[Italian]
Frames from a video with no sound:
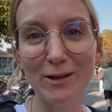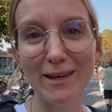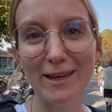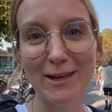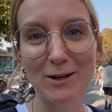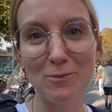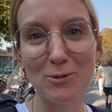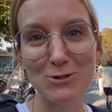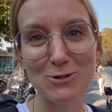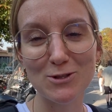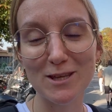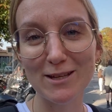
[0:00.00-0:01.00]
e non
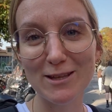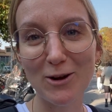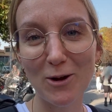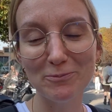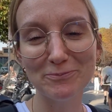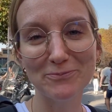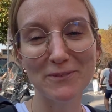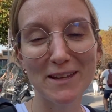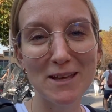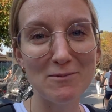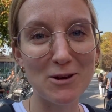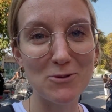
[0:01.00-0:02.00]
posso dire di no,
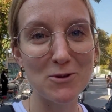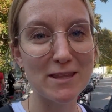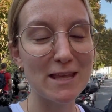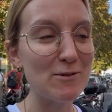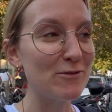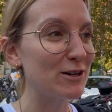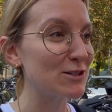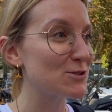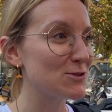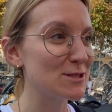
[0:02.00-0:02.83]
per cui andiamo a farci uno